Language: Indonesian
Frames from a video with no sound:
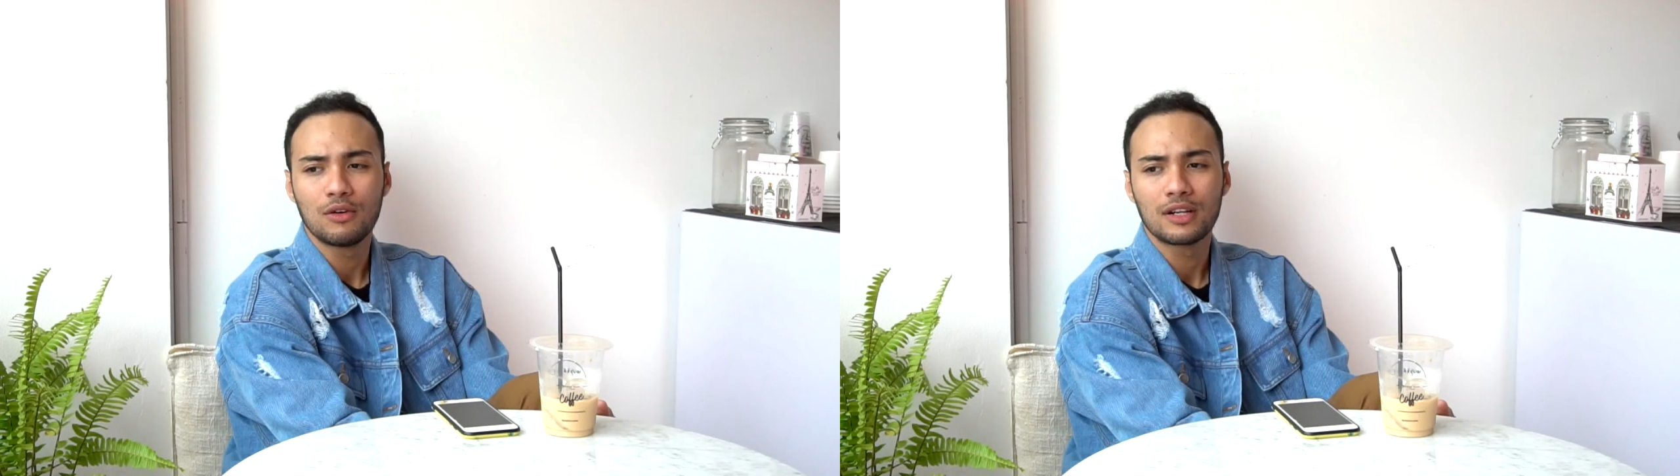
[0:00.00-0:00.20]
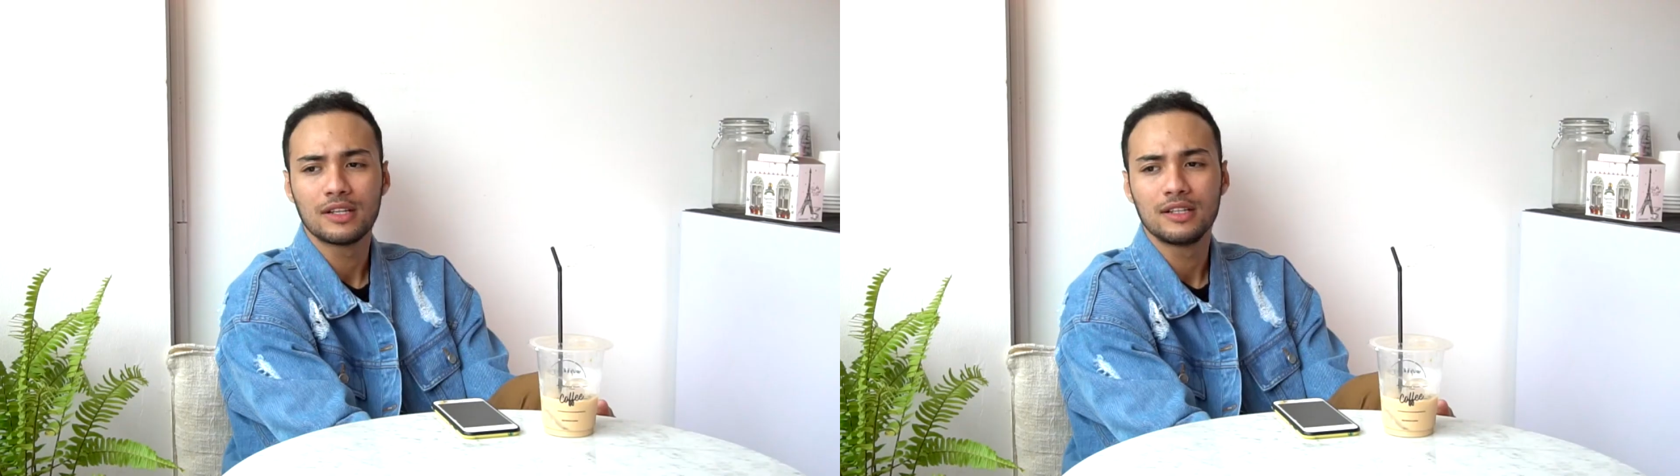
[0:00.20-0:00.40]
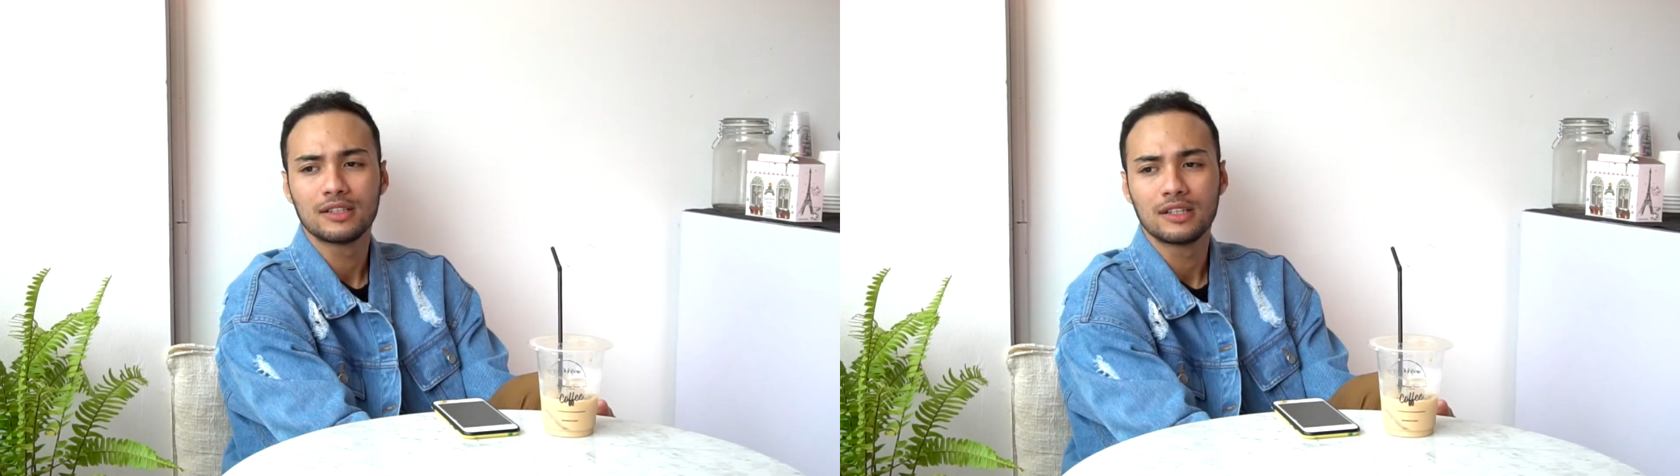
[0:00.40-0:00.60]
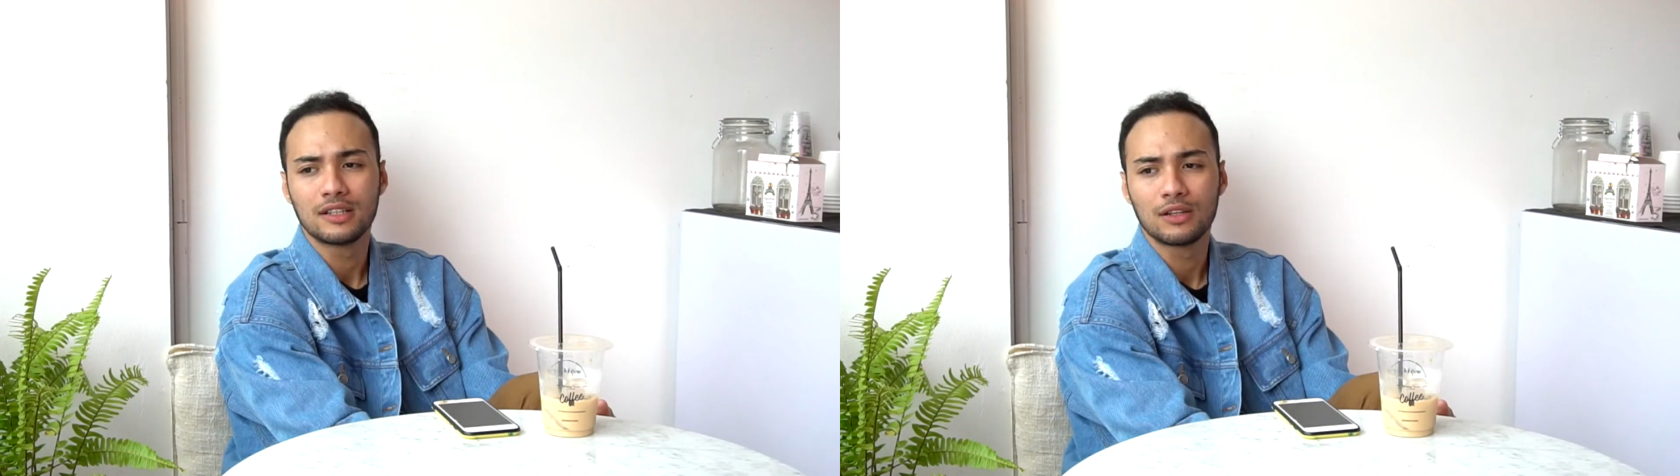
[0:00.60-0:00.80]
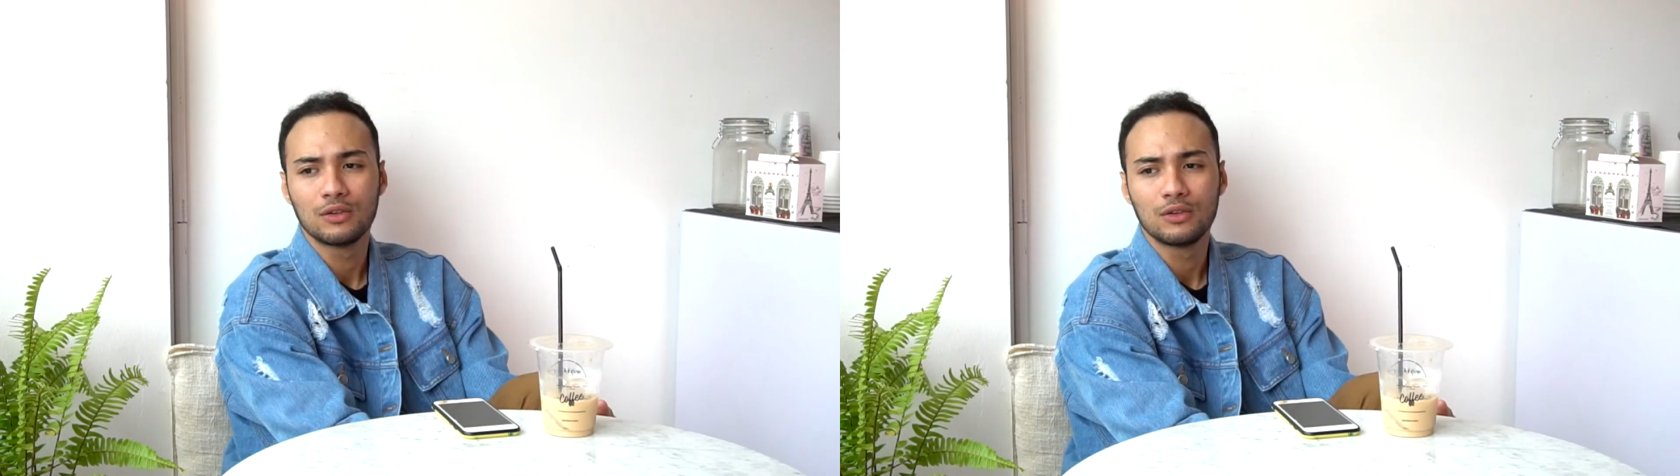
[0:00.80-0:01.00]
gue kerja di salah
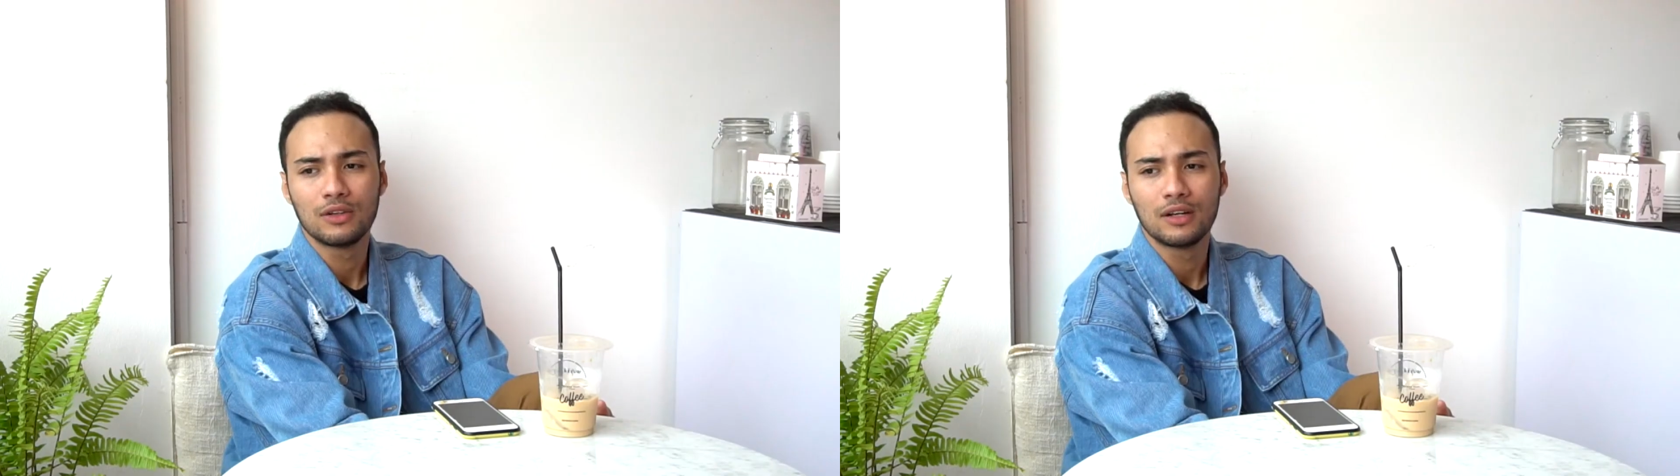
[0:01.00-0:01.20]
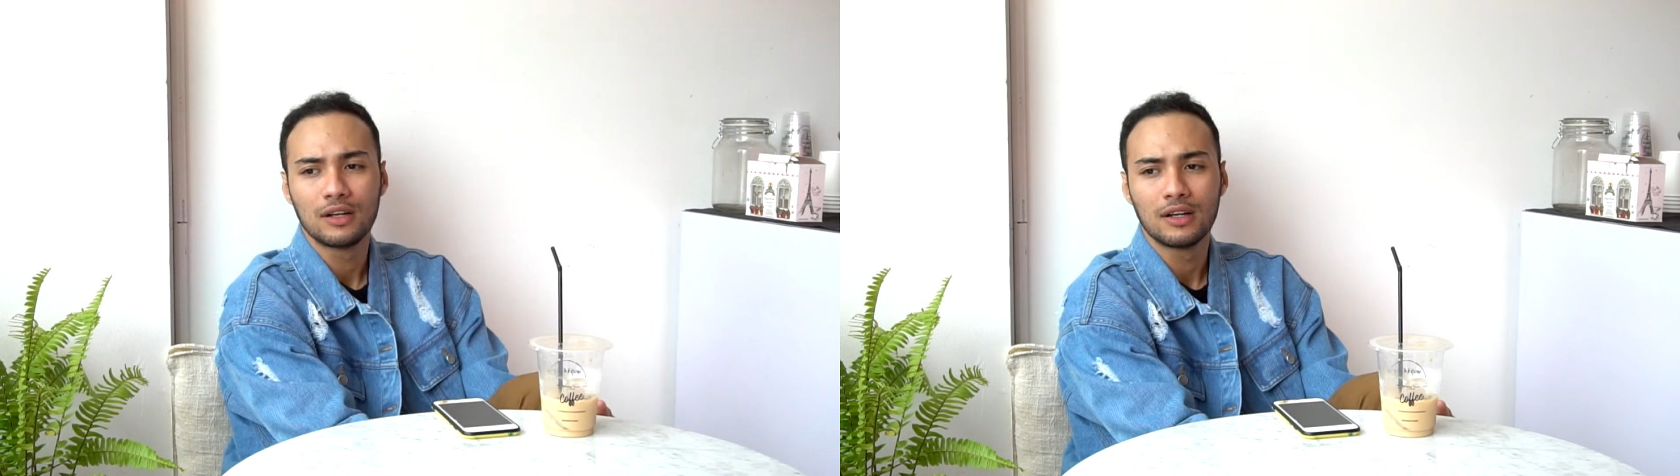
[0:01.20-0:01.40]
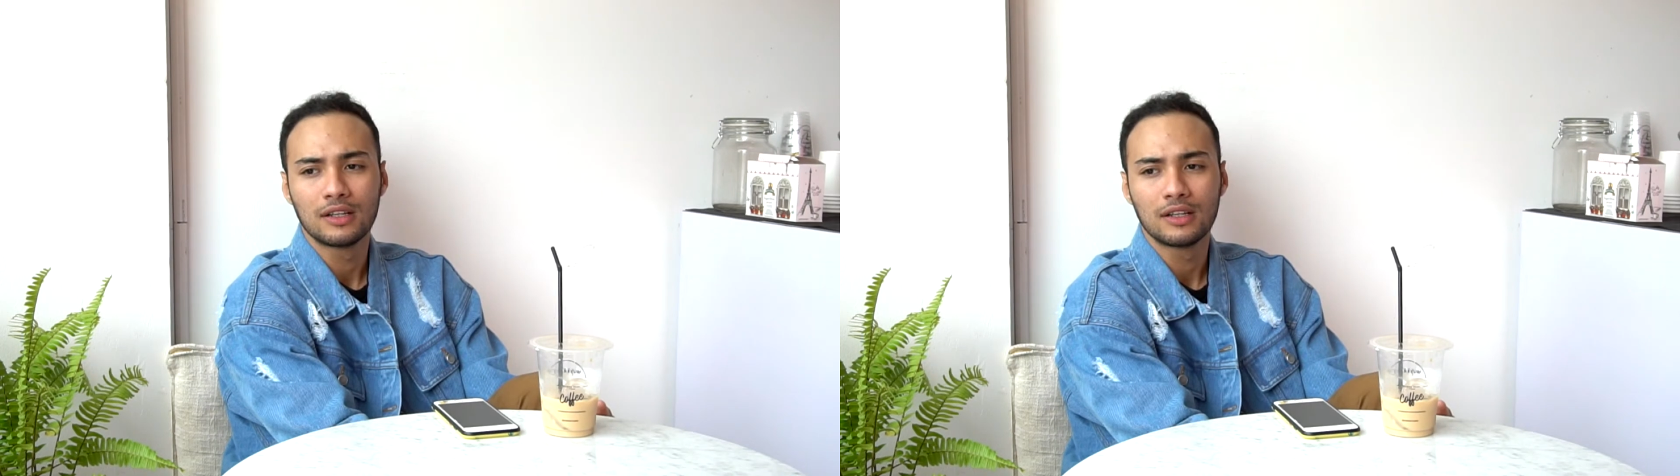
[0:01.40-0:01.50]
satu uh,